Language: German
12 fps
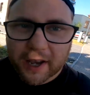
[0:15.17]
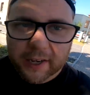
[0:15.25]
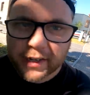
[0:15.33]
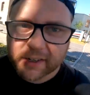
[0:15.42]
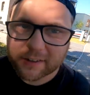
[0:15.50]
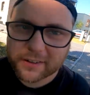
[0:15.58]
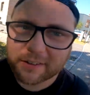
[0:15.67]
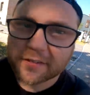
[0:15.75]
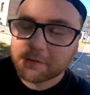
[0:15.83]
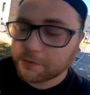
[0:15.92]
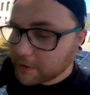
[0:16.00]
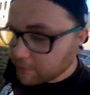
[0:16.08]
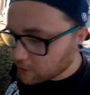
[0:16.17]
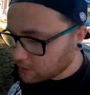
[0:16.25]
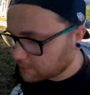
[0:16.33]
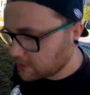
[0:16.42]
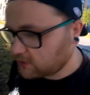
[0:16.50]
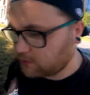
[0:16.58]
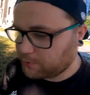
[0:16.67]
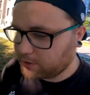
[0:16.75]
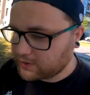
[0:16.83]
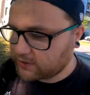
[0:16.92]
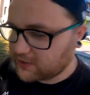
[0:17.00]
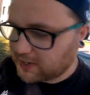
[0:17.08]
Meiningen. Wir wollen aber nicht zur
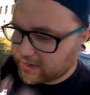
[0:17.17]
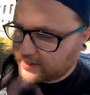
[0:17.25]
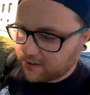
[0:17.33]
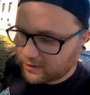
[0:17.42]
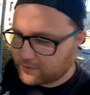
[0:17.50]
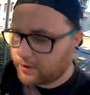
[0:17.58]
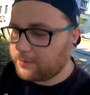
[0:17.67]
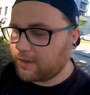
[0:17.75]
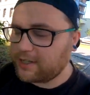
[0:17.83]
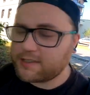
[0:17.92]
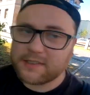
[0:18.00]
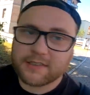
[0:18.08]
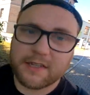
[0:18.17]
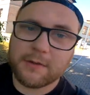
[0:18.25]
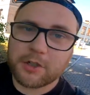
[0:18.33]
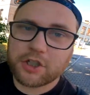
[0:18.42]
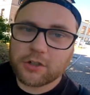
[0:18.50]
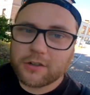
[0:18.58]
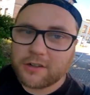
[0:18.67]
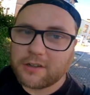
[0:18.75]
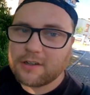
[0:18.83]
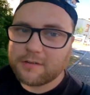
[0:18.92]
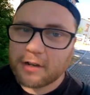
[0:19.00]
Polizei, da waren wir letztens nämlich schon,